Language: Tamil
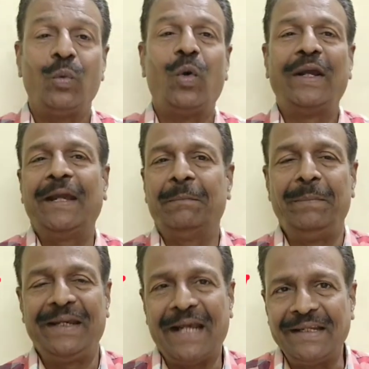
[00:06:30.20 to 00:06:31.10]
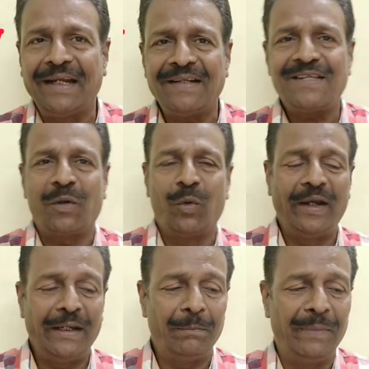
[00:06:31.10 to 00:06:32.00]
ஓஎம்பி அது என்ன சார்
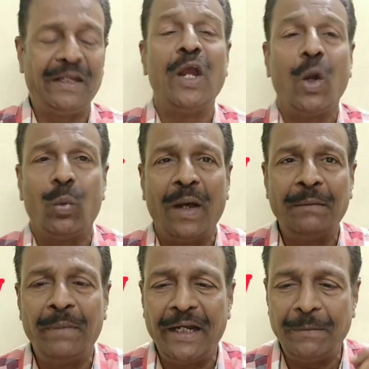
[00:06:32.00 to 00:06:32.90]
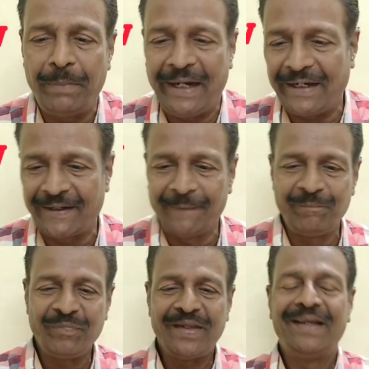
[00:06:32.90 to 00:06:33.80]
ஓஎம்பி ஒன் மினிட் பிரேக்
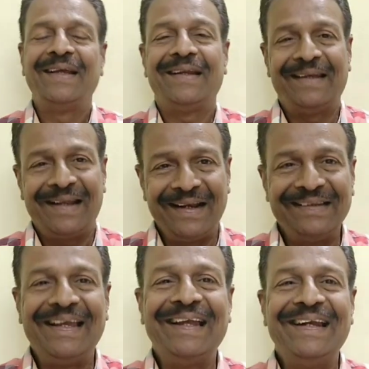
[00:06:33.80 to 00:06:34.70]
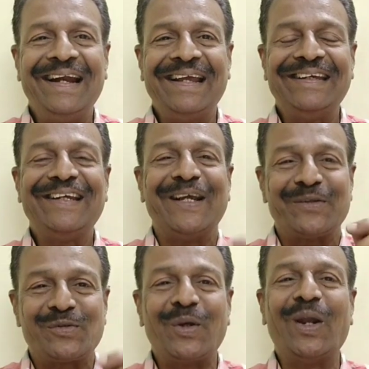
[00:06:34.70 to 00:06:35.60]
நல்லதே நினை
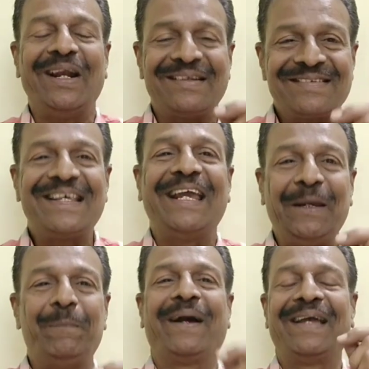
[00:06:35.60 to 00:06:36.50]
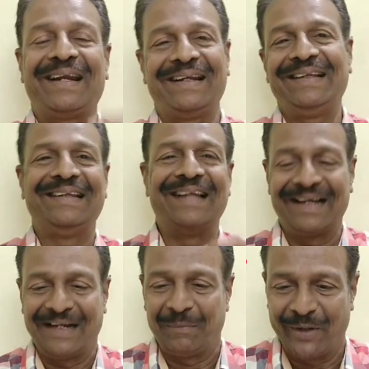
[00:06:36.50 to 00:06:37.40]
சொல் செய் பகிர் இது
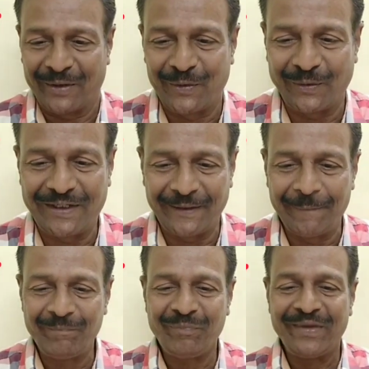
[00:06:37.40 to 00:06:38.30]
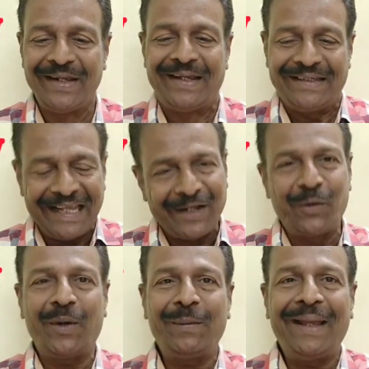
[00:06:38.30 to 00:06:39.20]
தாங்க நம்முடைய கோட்டு என்
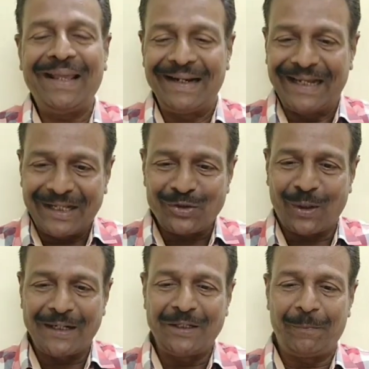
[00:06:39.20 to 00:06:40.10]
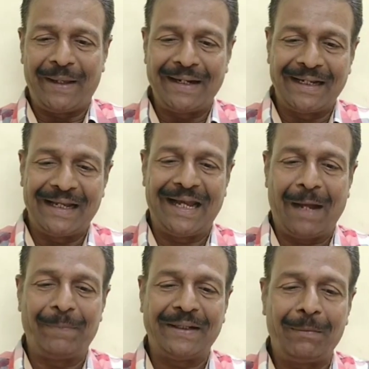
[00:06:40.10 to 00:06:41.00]
கூடவே இருங்க தொடர்ந்து பாருங்க
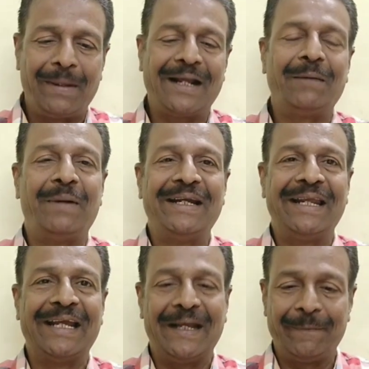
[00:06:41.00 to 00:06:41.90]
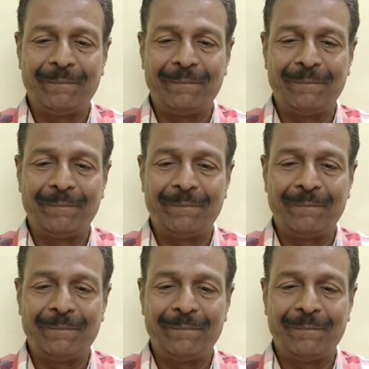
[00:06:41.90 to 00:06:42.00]
அப்போ தான் மறக்க மாட்டீங்க